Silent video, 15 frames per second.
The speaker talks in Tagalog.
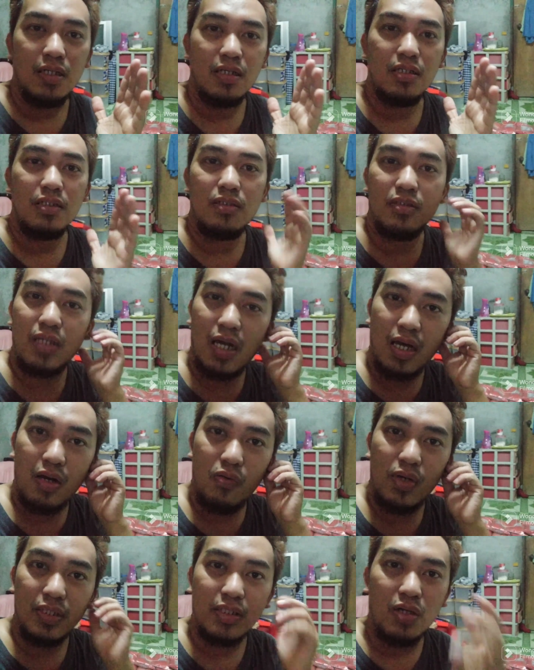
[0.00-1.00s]
Ah,
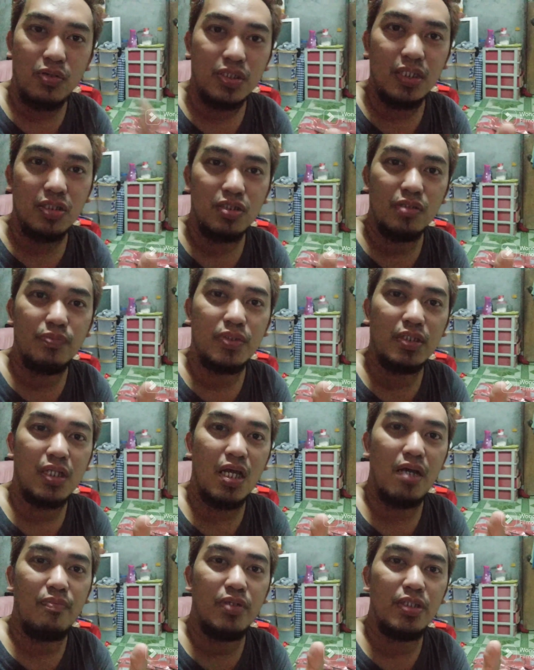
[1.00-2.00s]
Uh, 1,000
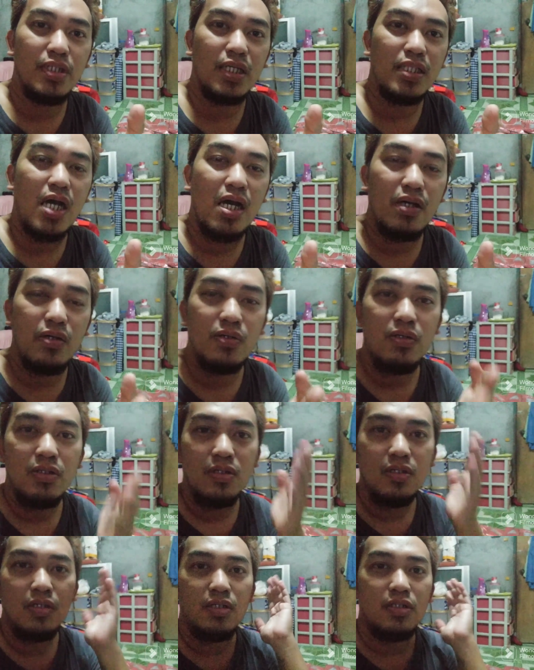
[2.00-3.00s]
subscriber na tayo.